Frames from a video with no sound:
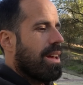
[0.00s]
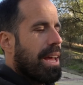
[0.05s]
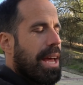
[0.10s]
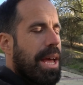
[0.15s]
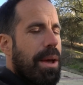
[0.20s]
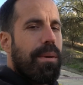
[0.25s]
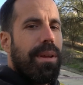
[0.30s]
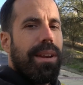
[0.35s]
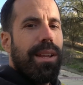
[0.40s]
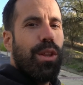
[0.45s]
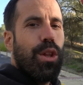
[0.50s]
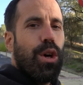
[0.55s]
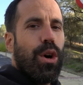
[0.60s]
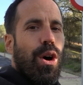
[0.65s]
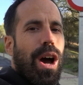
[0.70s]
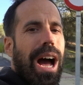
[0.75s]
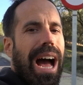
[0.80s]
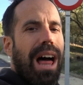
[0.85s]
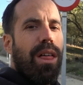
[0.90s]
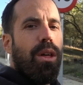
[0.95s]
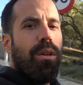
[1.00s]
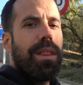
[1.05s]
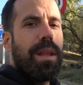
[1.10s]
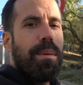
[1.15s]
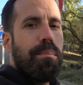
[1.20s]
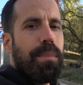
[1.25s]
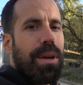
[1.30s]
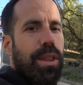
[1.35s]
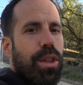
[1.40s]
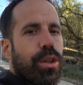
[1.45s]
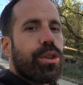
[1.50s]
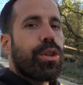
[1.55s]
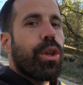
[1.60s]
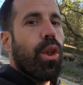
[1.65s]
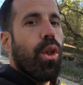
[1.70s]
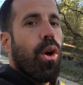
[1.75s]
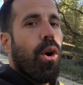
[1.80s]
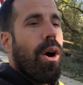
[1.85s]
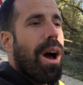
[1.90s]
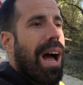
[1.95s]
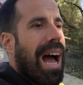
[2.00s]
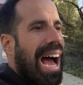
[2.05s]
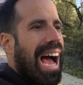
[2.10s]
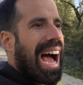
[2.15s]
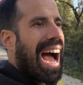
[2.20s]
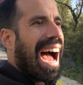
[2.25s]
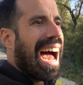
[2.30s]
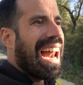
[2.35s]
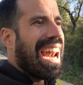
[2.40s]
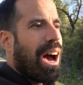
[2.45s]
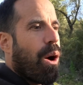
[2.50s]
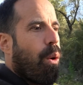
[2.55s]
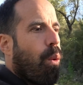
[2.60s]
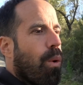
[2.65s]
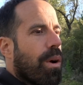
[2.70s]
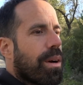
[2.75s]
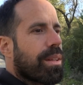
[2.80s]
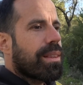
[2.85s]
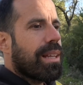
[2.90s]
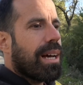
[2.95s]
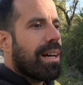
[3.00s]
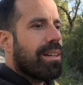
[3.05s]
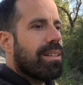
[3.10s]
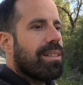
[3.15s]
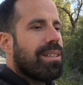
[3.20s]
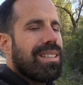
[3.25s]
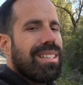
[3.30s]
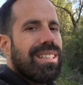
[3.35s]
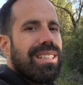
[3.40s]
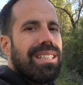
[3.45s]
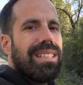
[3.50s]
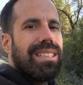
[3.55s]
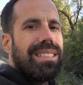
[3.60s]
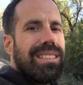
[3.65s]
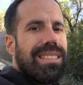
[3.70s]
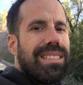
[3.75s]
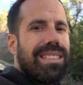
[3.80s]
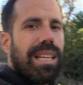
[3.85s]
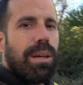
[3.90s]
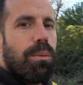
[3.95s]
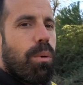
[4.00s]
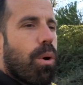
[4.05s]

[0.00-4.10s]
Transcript: he venido a donde empezó todo, a la huerta de